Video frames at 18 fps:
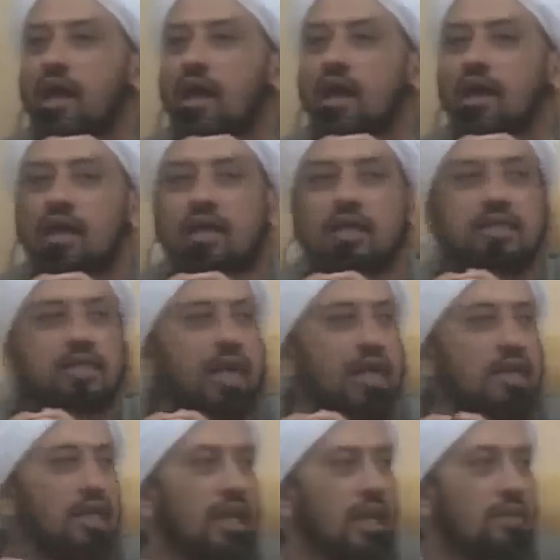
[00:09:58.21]
Ah,
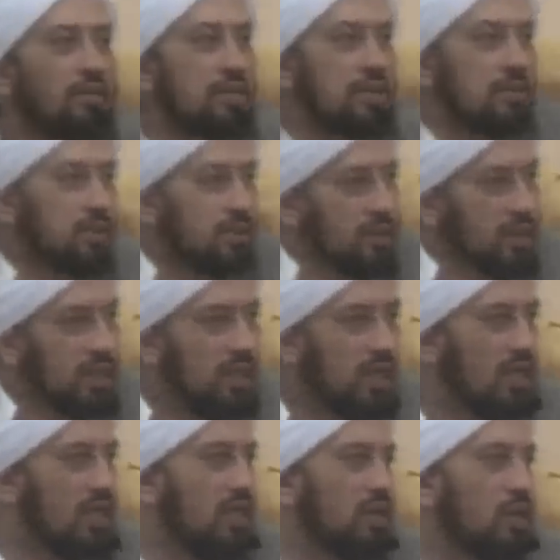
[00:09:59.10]
jangan terlalu sibuk
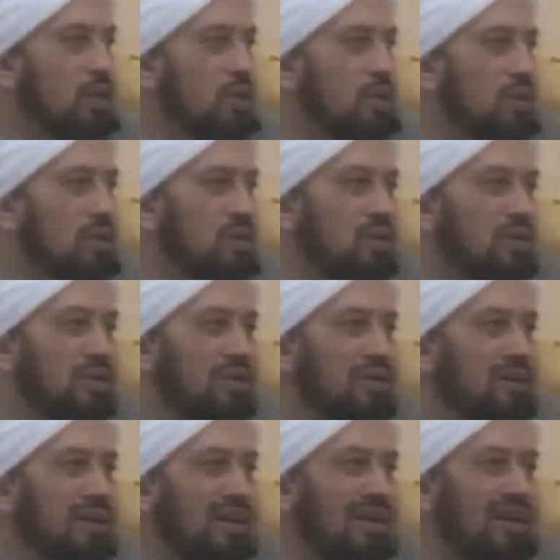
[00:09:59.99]
begitu
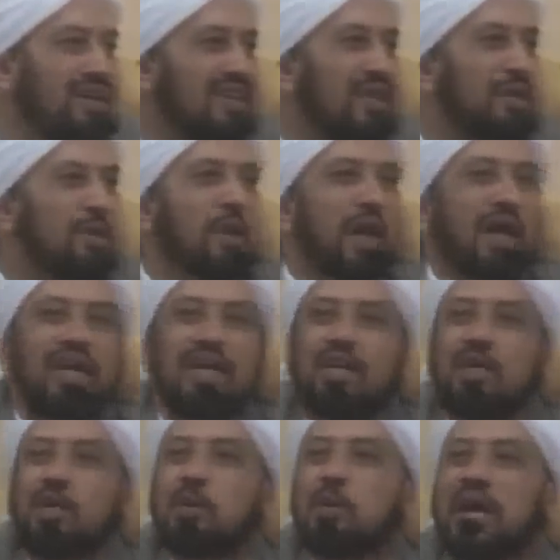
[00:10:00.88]
eh, dikurangi
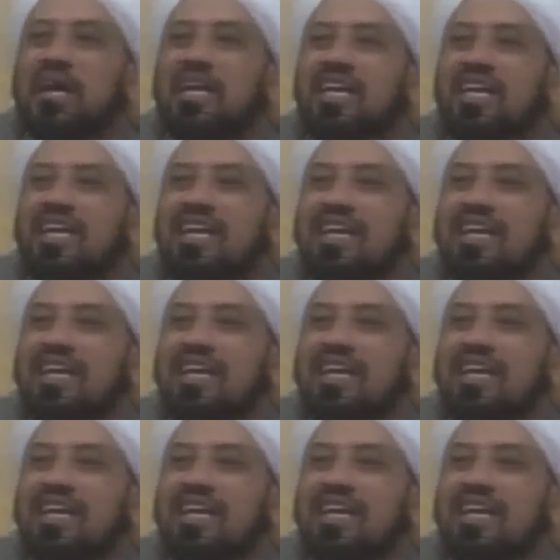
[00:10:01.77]
dikurangi